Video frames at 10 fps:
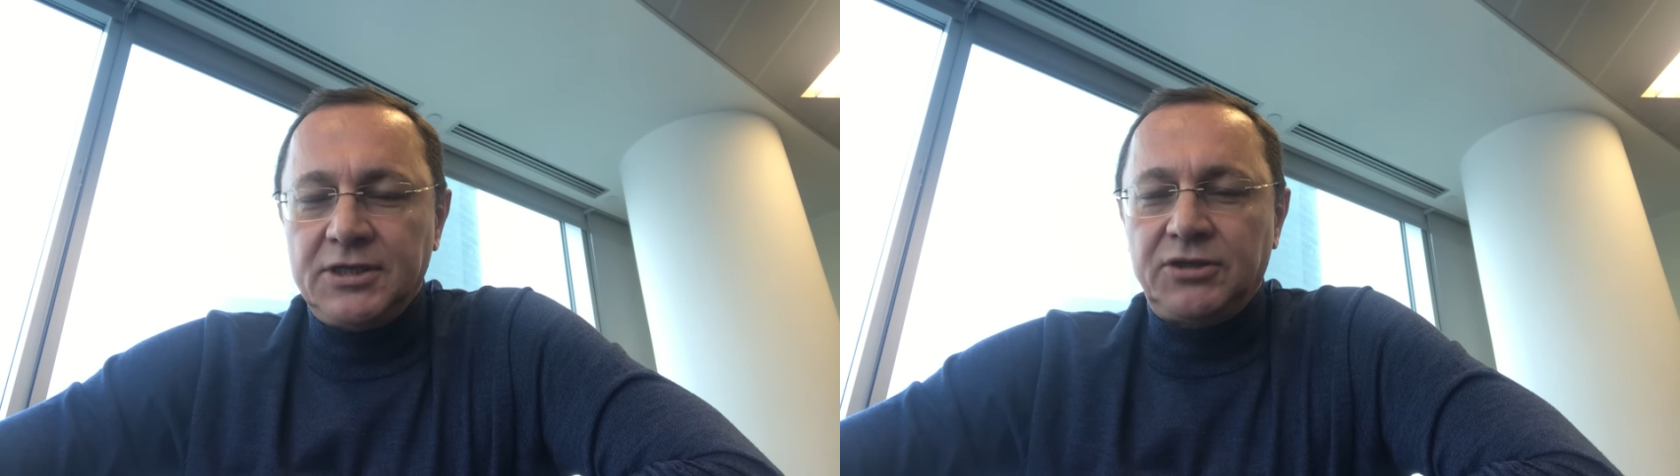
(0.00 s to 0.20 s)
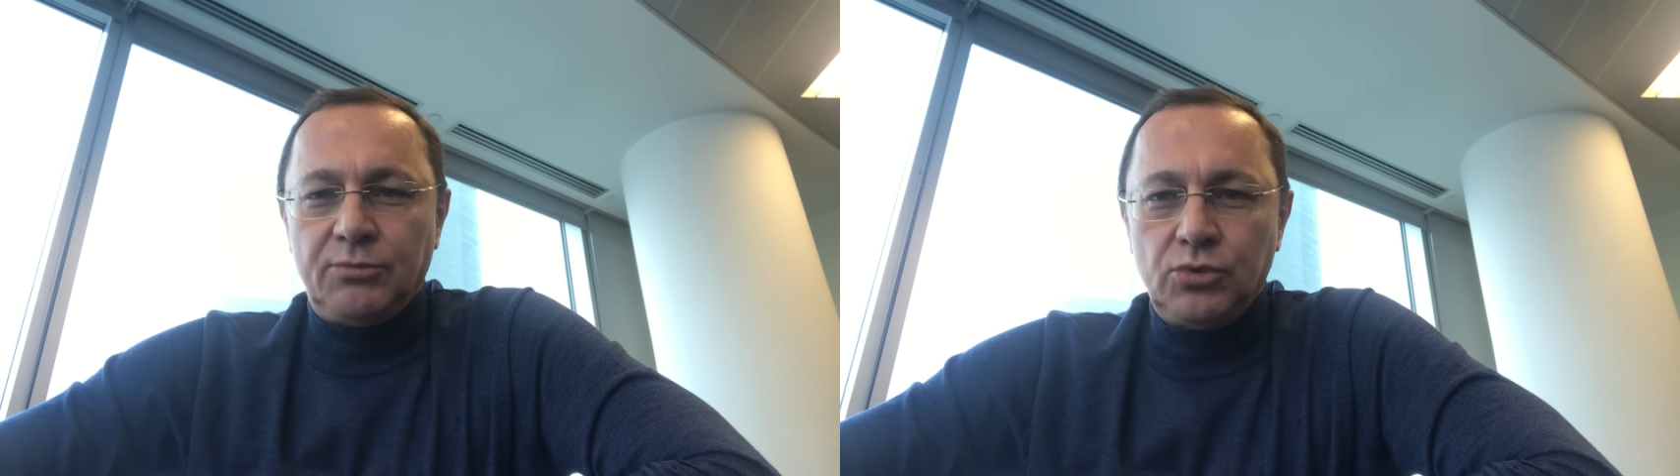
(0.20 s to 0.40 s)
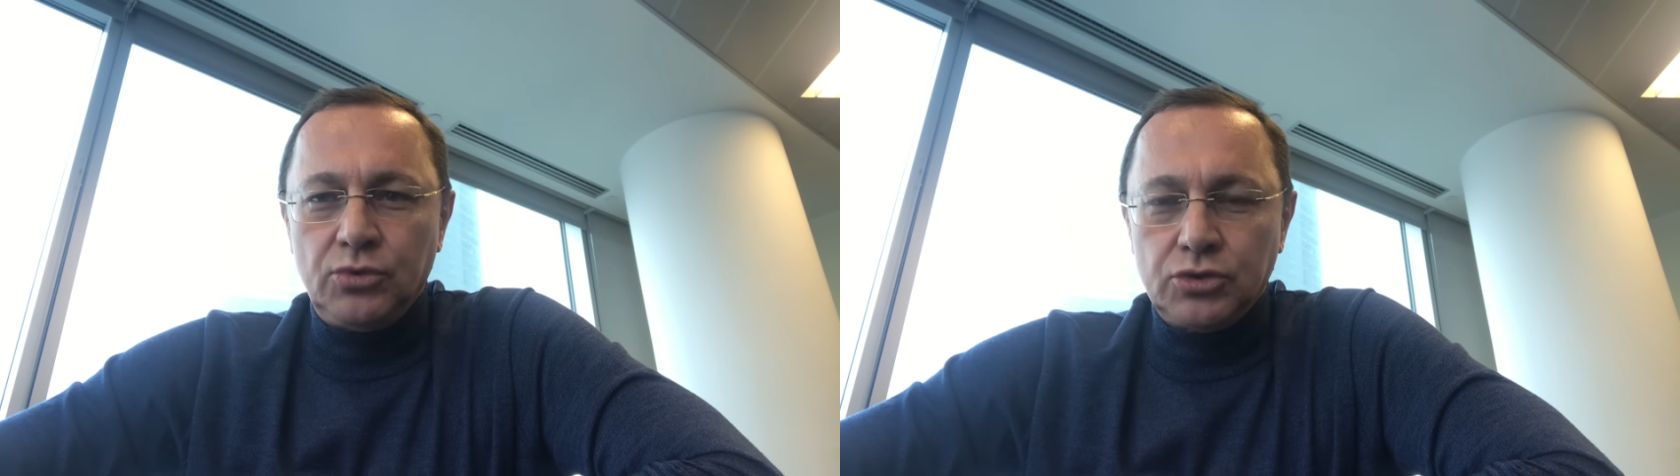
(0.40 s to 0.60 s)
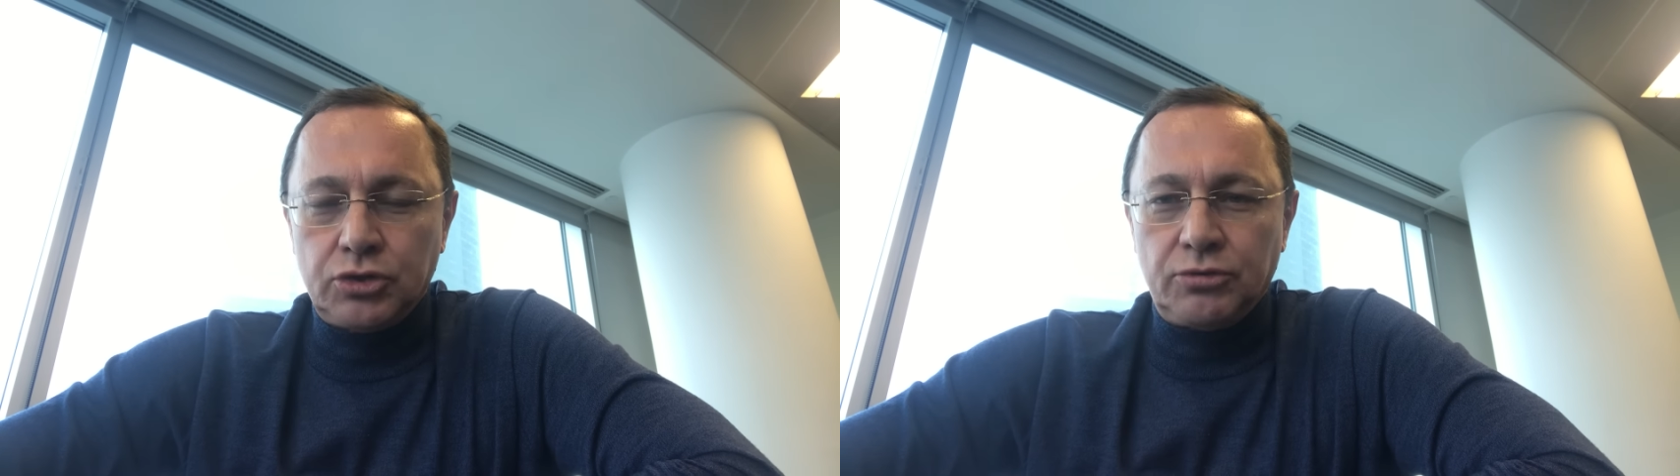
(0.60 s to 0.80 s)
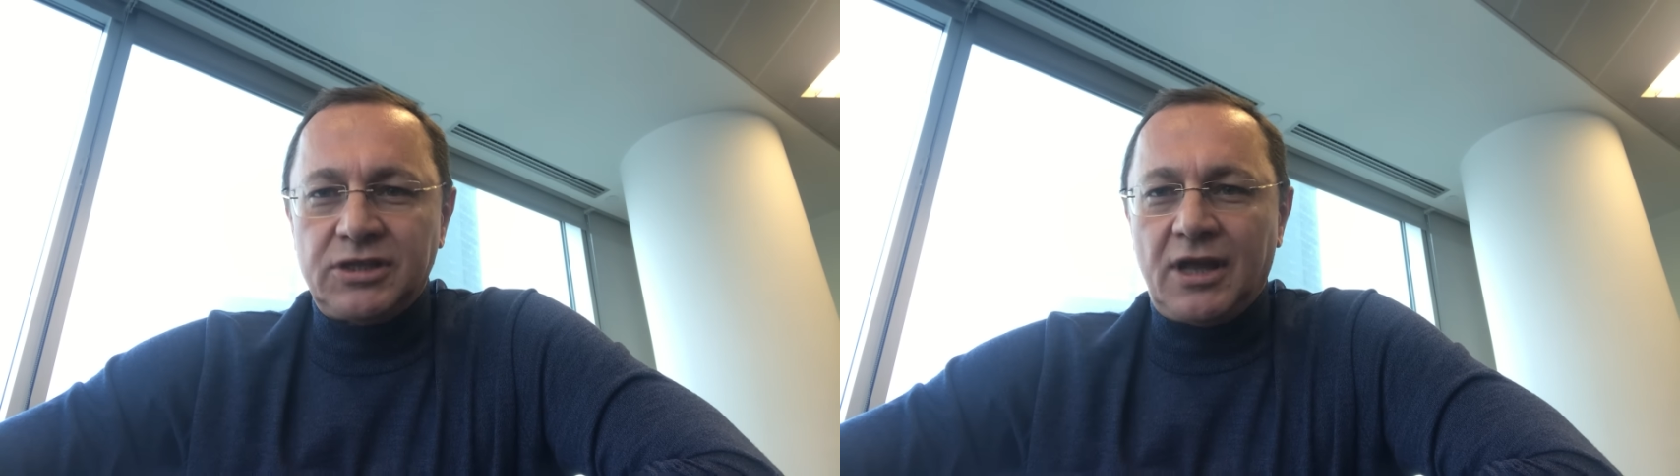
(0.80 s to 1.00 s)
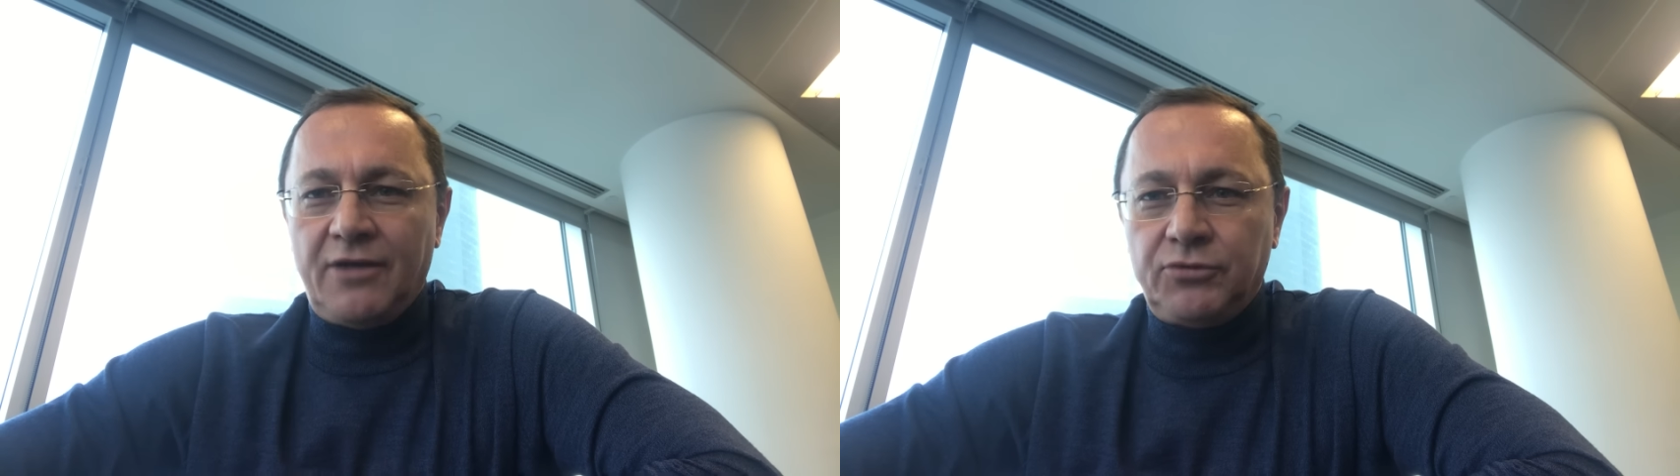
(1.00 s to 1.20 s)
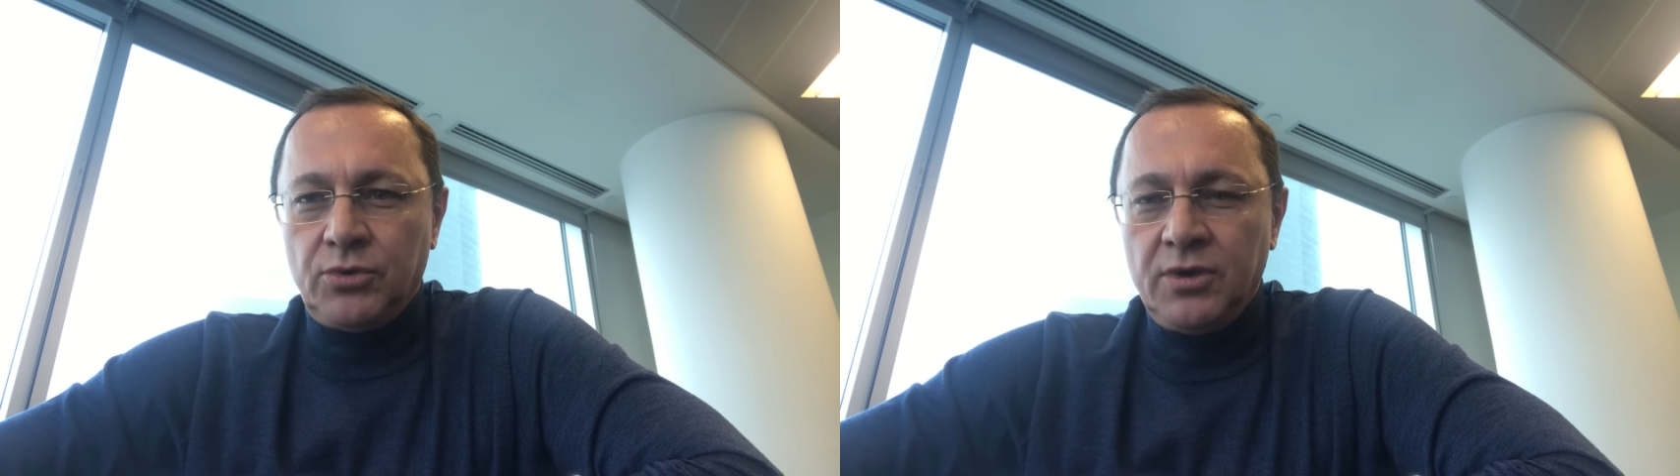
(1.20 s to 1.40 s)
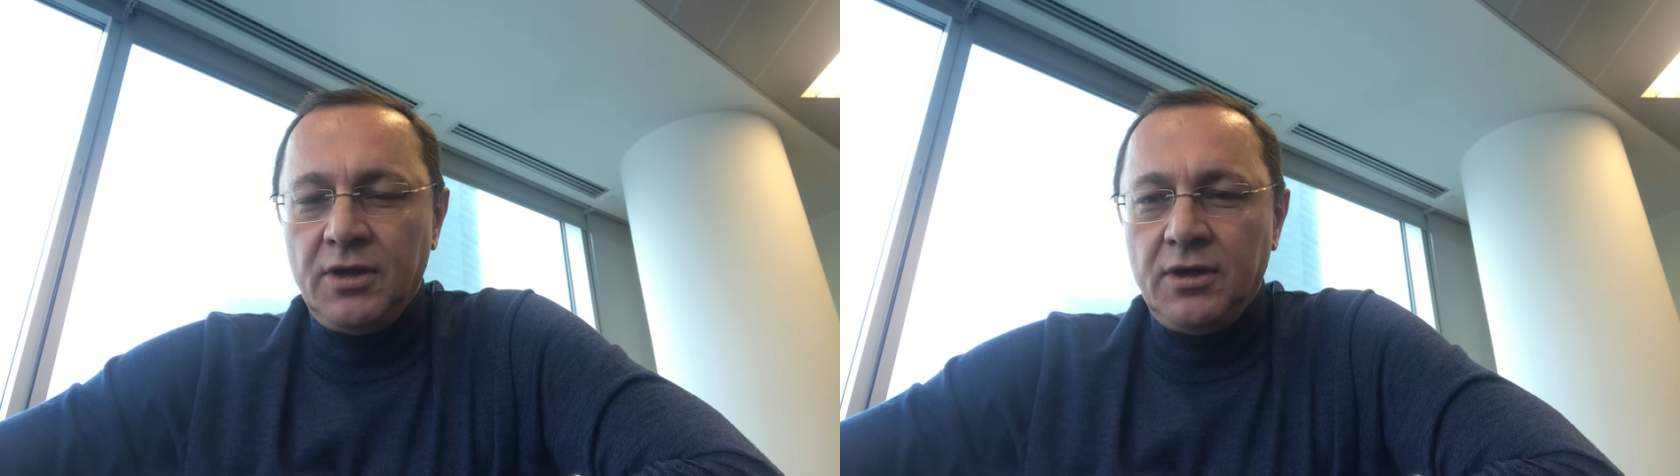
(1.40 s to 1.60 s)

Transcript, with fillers: к тому, что ставку